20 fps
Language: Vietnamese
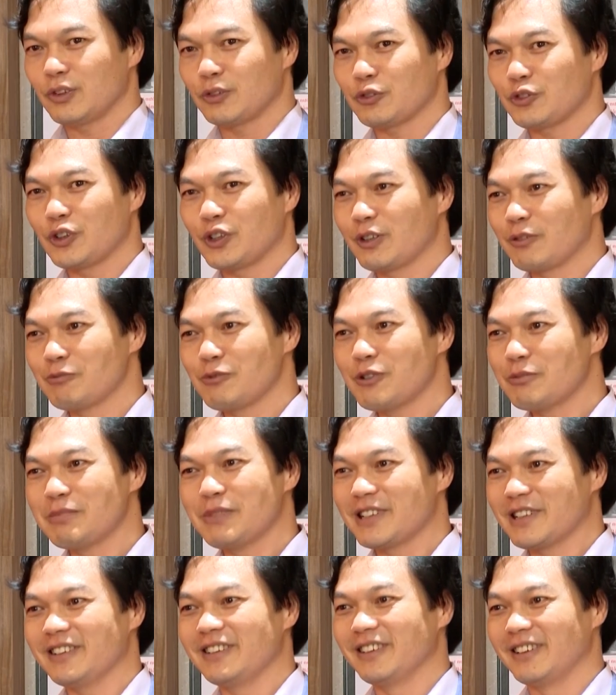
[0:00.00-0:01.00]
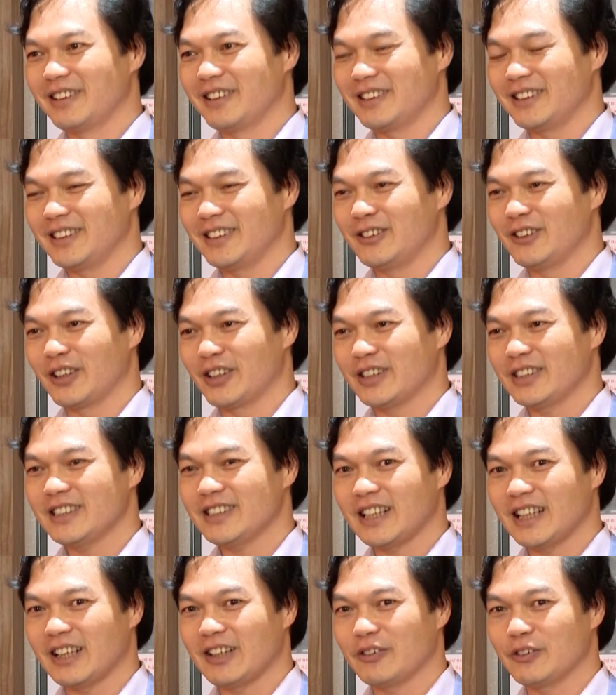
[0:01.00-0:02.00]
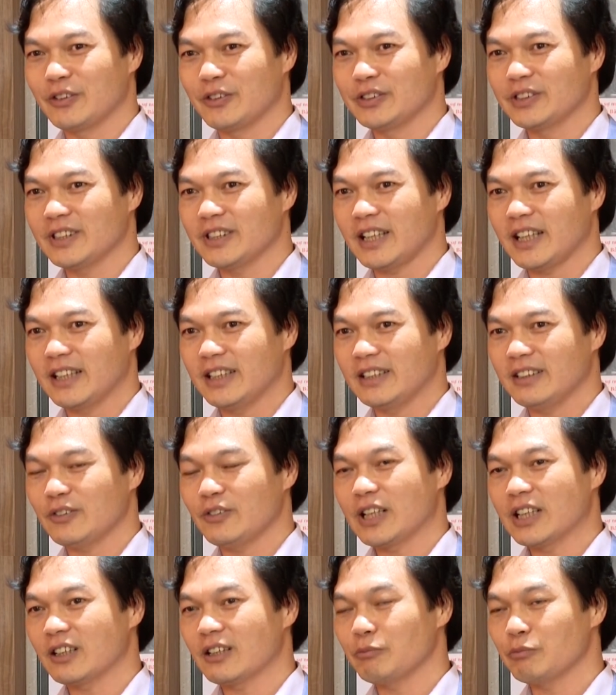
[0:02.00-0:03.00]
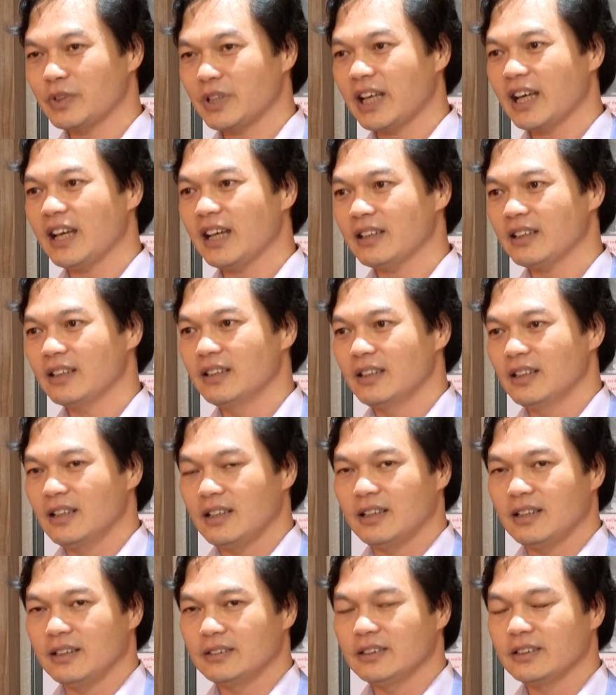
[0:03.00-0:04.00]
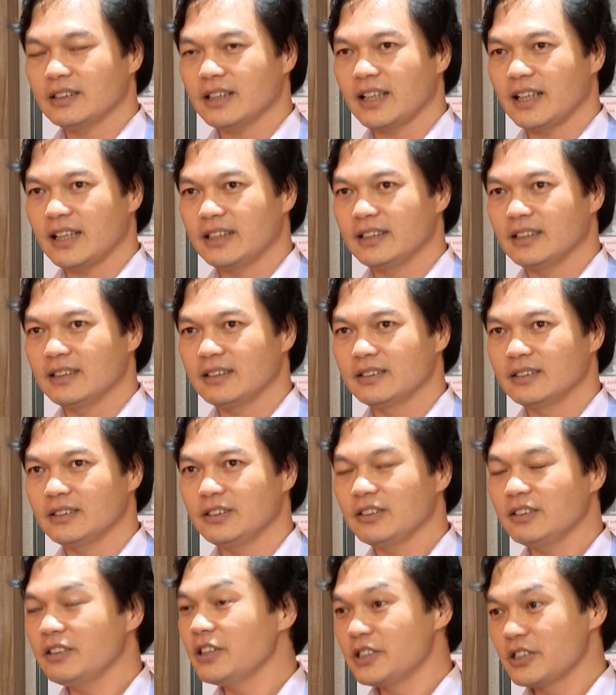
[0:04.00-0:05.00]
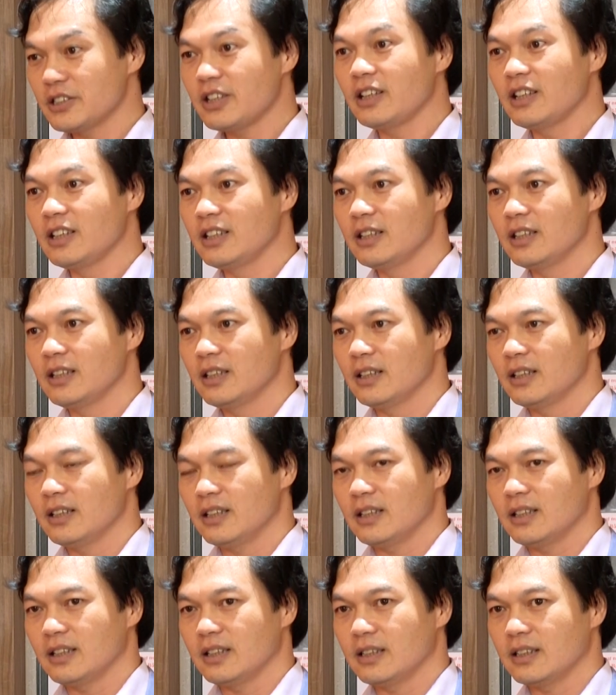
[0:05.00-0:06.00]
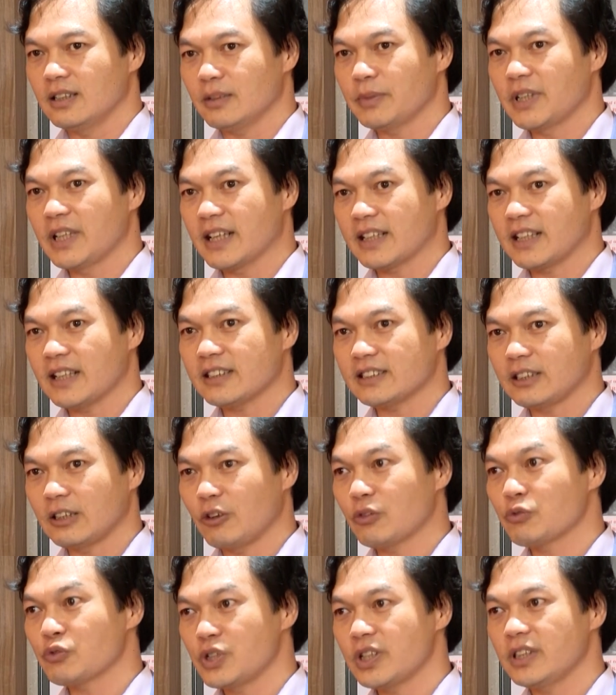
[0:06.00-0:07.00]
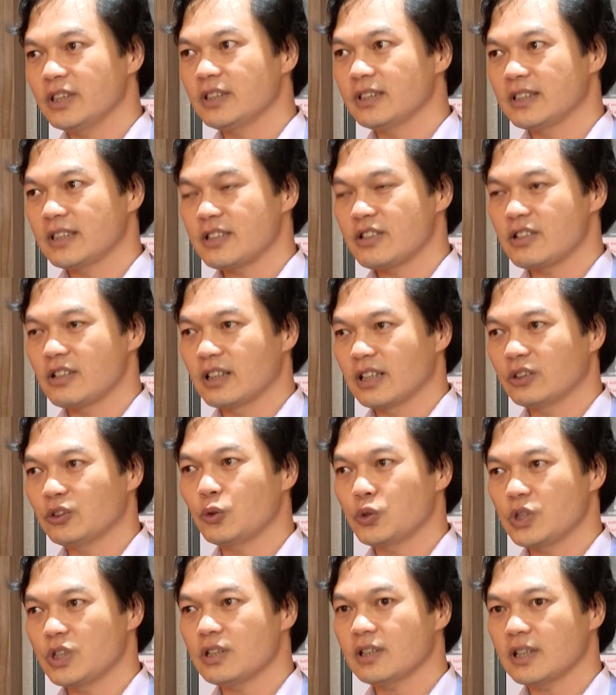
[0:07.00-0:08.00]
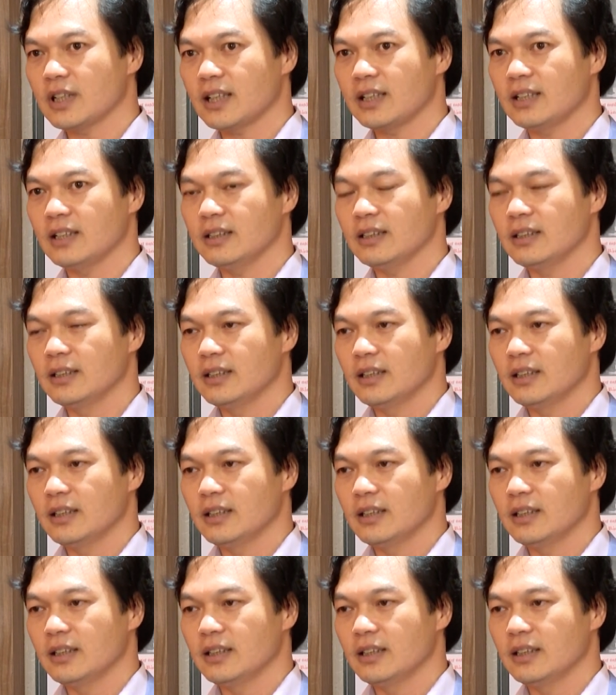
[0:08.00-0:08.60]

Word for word: Phòng truyền thống luôn mở cửa để đón chào những cái đoàn công tác, à, những cái những người dân à, đặc biệt là các cháu học sinh nhà trường đã tổ chức các cái